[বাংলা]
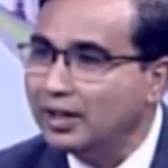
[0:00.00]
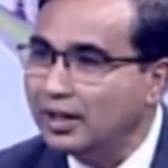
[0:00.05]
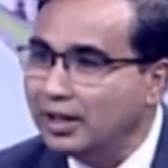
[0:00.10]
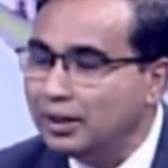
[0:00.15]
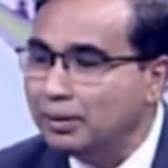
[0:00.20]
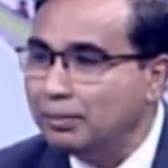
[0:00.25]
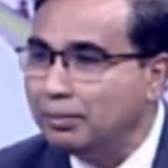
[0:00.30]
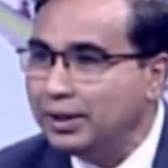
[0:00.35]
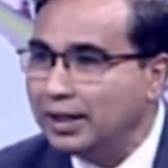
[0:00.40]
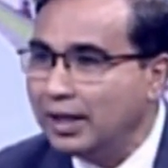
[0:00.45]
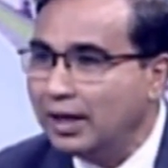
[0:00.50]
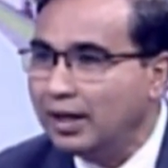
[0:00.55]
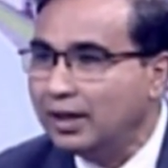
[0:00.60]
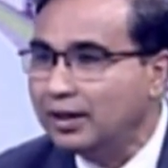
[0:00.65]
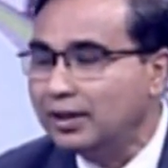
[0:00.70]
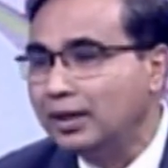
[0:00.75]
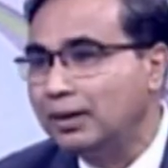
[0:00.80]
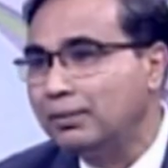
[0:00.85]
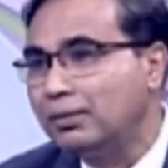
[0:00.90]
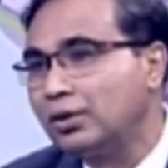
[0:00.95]
এনবিআর
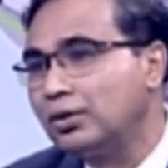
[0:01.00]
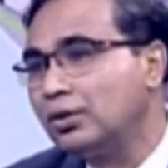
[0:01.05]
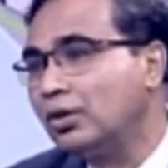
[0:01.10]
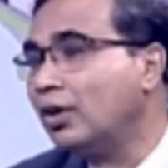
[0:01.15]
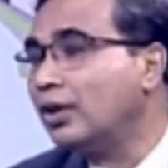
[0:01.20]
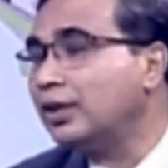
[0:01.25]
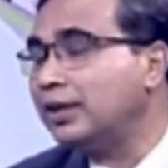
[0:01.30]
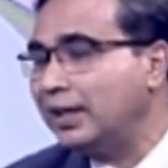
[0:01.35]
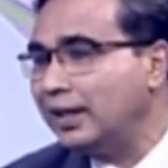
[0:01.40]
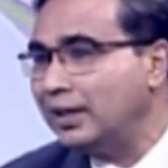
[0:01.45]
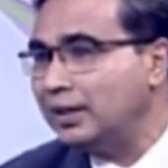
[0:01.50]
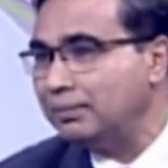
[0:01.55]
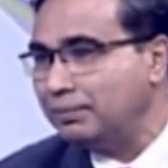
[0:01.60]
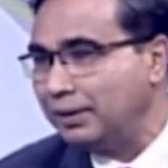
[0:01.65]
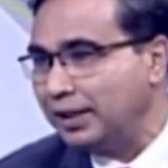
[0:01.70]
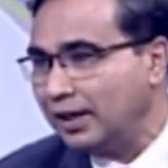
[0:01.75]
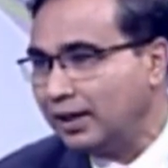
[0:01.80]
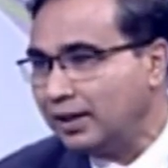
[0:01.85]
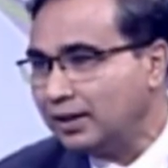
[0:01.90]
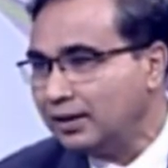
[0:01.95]
এবং নন
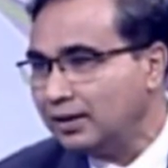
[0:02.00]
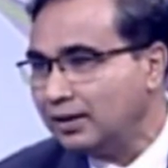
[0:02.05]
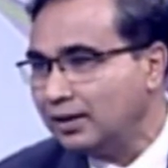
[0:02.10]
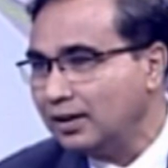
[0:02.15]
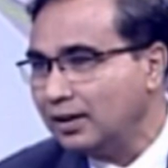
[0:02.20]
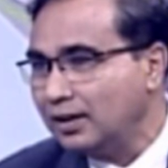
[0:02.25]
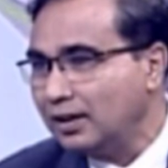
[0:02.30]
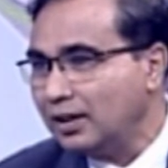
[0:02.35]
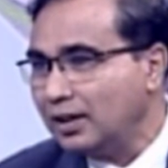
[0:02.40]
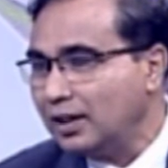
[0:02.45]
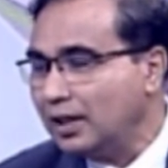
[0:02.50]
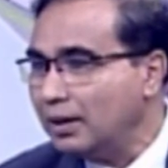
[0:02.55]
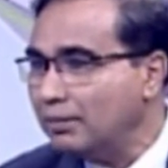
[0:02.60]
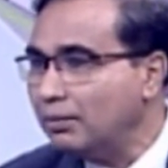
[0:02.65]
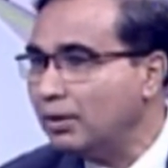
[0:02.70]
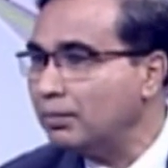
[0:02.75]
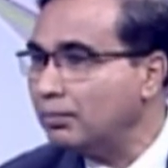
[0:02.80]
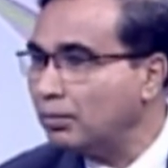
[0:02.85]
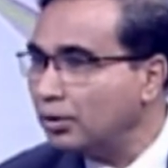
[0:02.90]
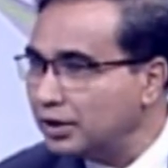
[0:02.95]
এনবিআর
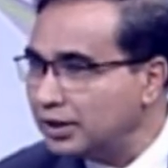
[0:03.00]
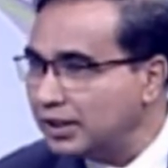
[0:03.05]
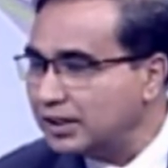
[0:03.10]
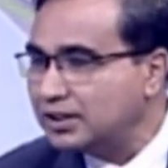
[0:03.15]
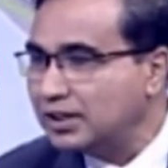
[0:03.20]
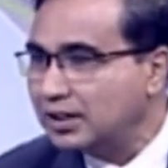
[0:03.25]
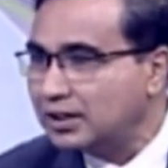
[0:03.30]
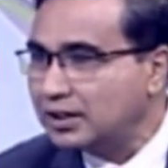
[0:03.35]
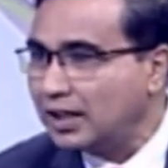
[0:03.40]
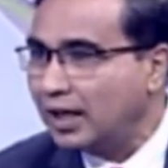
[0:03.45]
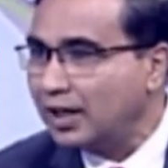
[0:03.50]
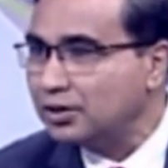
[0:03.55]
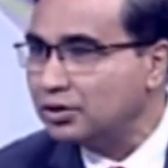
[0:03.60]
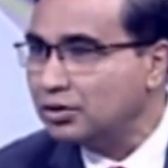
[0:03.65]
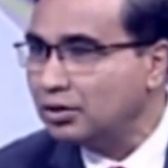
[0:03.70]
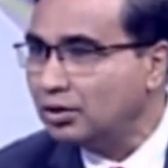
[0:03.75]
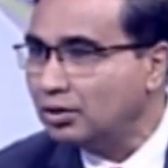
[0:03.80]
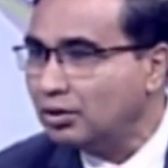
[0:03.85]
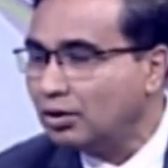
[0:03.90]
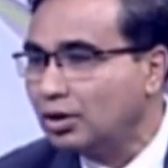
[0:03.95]
এবং বৈদেশিক সাহায্য
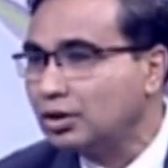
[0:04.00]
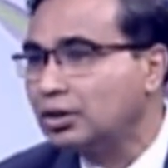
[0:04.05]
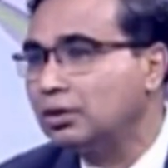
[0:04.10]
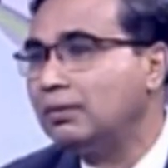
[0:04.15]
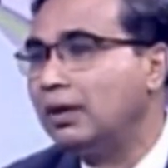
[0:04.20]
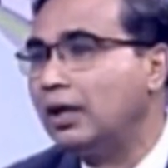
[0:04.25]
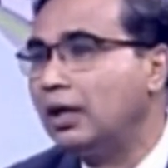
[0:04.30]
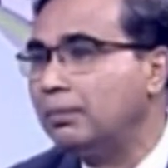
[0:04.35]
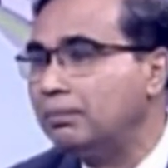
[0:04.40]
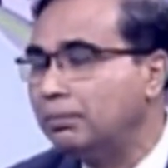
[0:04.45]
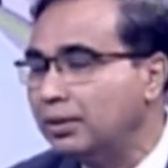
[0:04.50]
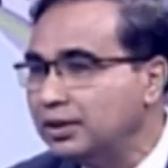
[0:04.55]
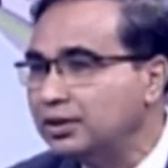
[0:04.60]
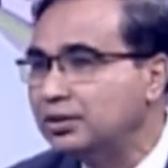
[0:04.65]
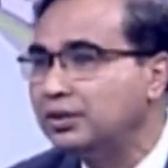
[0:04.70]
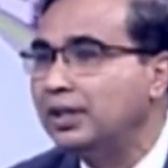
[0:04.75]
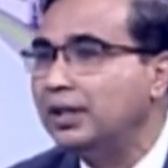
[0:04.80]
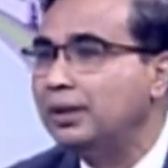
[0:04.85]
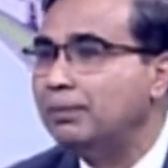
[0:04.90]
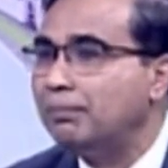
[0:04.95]
অথবা
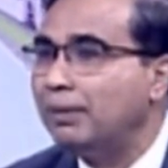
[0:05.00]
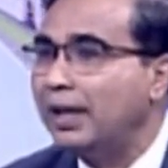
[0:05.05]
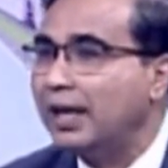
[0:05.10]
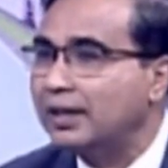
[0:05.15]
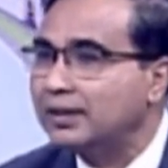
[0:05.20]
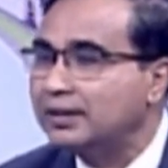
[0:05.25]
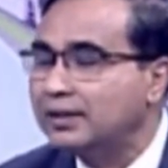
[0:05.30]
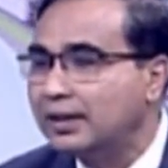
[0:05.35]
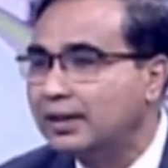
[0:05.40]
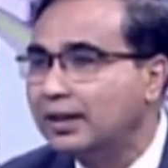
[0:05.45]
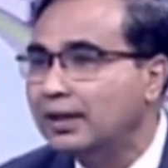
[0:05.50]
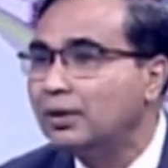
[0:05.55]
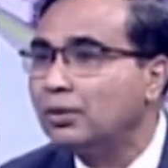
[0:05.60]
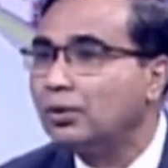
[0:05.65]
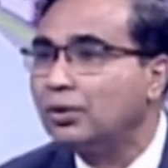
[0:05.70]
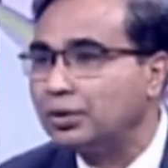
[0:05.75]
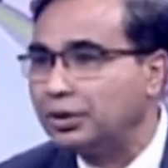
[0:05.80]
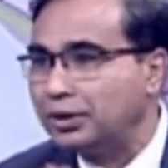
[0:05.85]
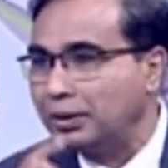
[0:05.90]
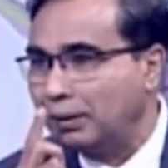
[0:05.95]
আভ্যন্তরীণ ব্যাংক থেকে
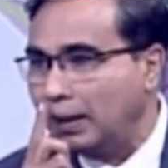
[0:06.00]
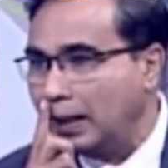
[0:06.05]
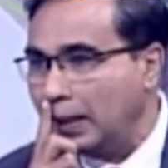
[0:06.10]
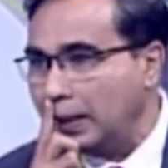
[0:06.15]
লোন নেওয়া